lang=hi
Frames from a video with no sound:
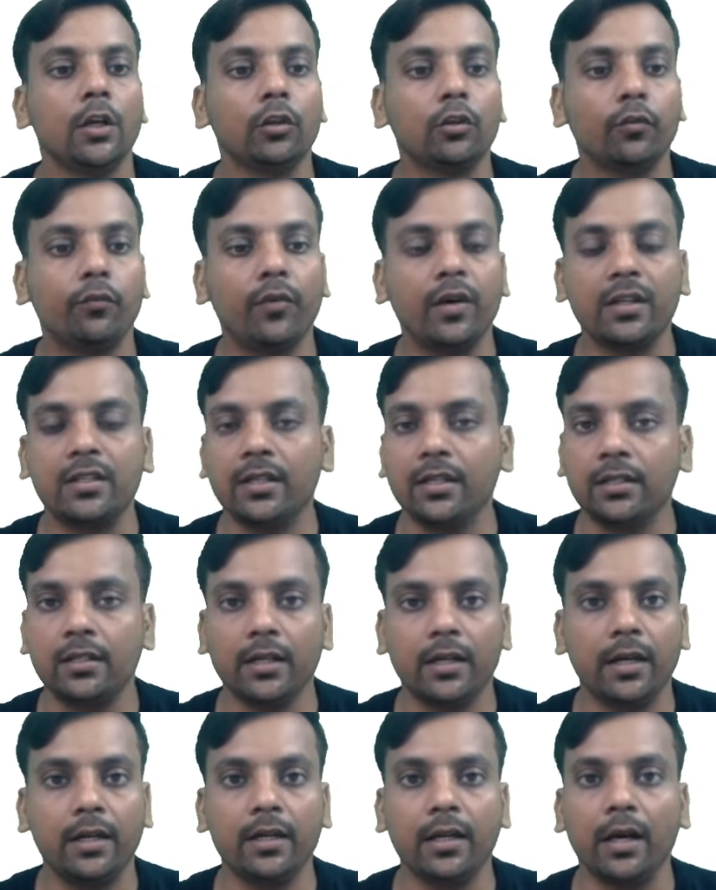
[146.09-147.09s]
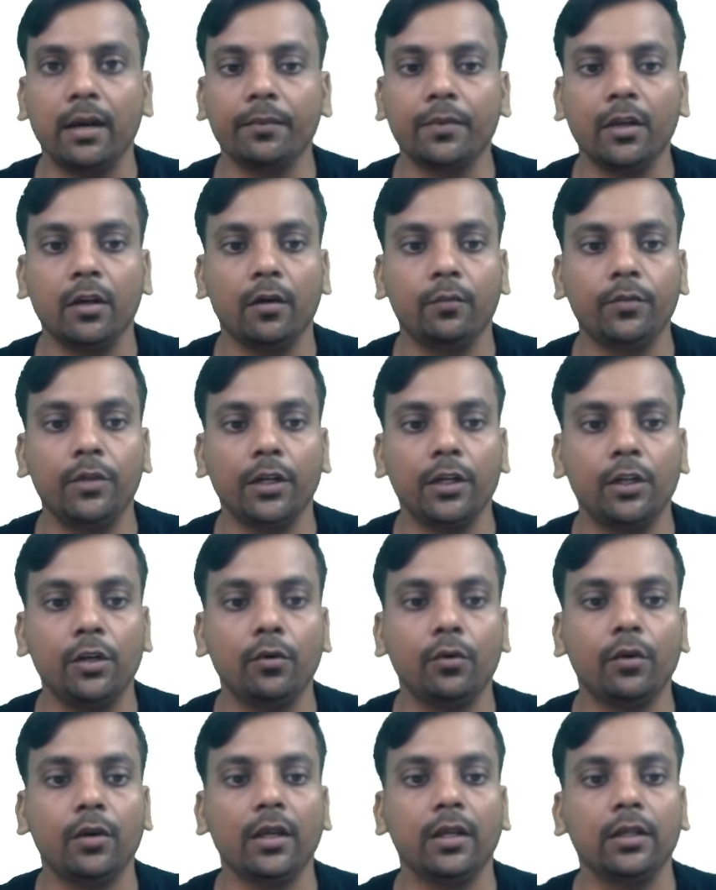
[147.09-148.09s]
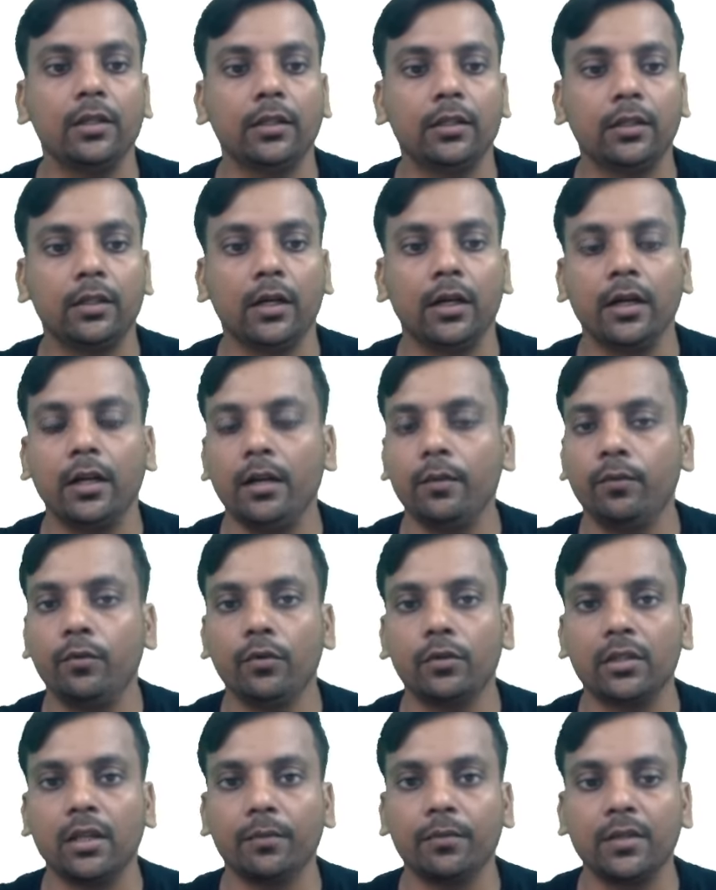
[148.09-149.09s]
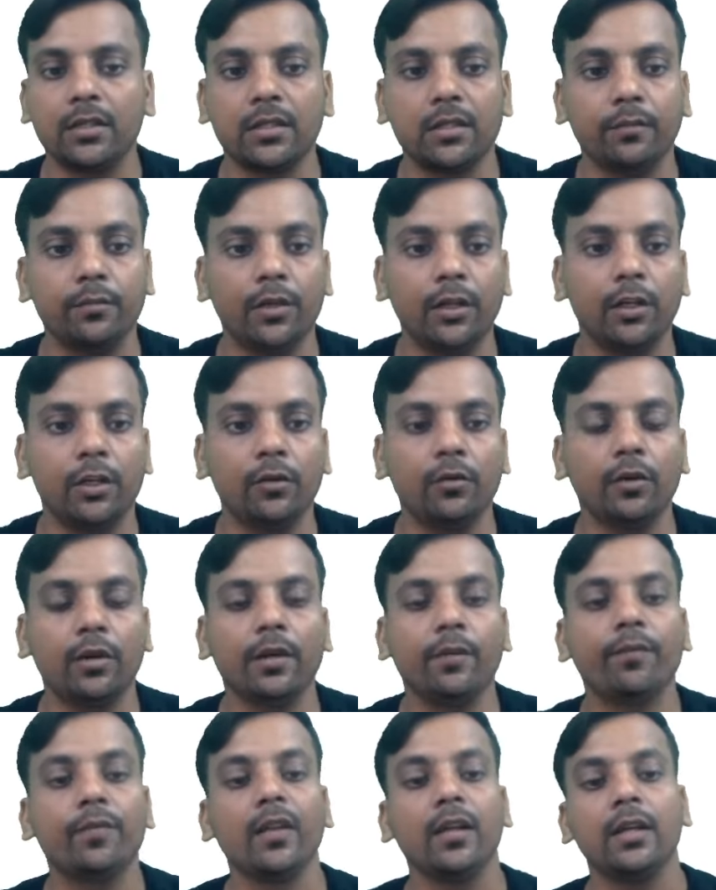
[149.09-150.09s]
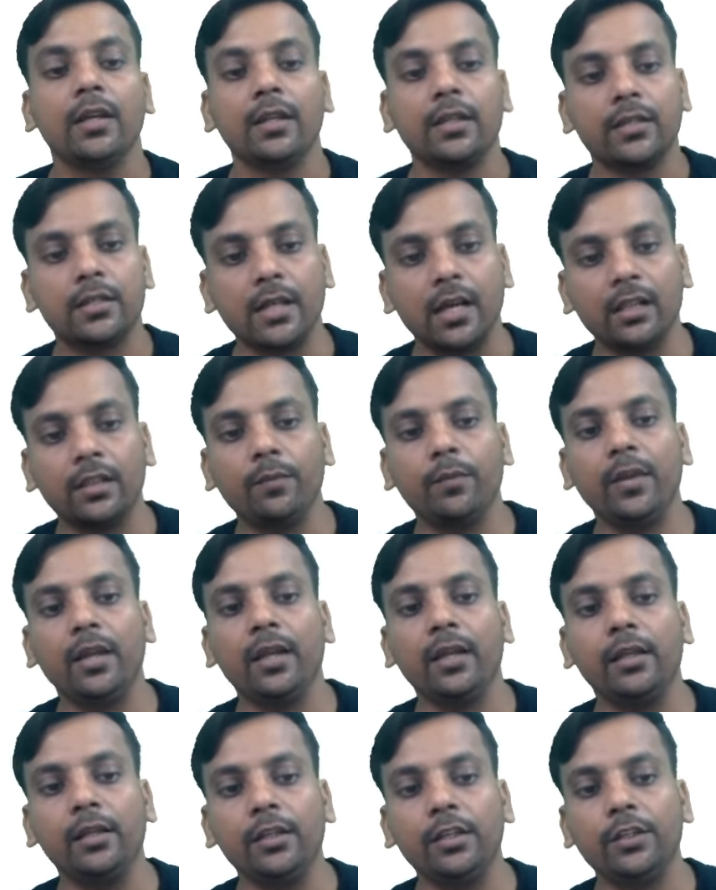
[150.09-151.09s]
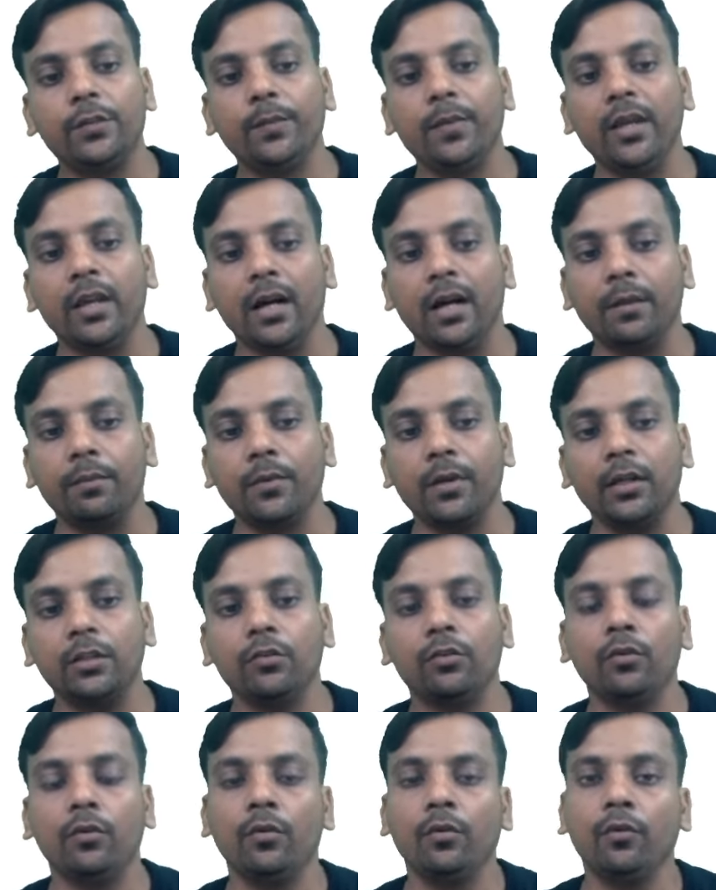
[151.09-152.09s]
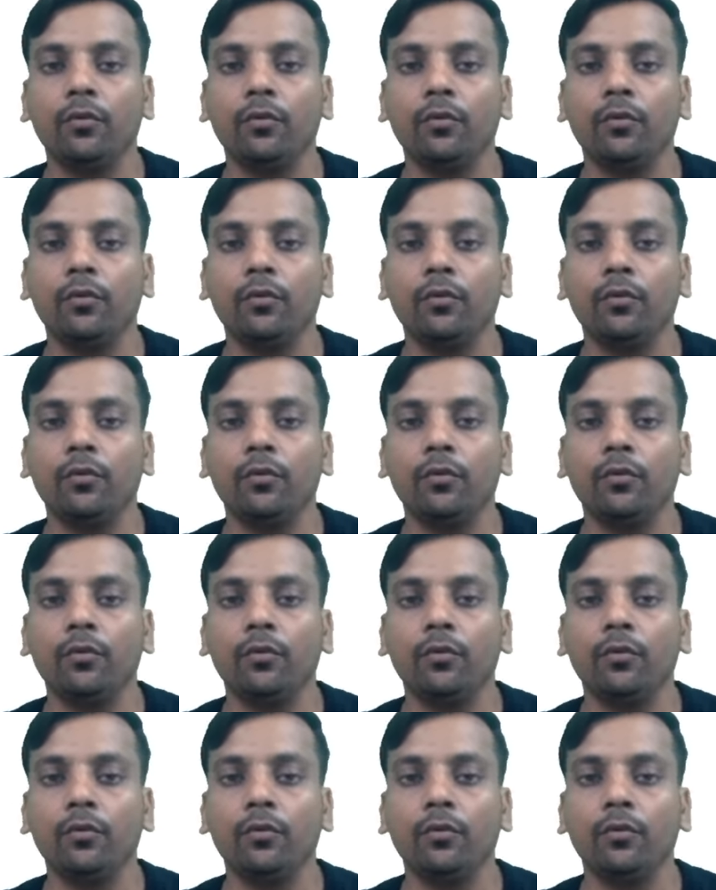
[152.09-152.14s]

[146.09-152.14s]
तो फर्स्ट सेकंड आपके ऑब्जेक्टिव हो गए थर्ड एंड फोर्थ आपके सब्जेक्टिव हो गए साथ में इसमें आपका जो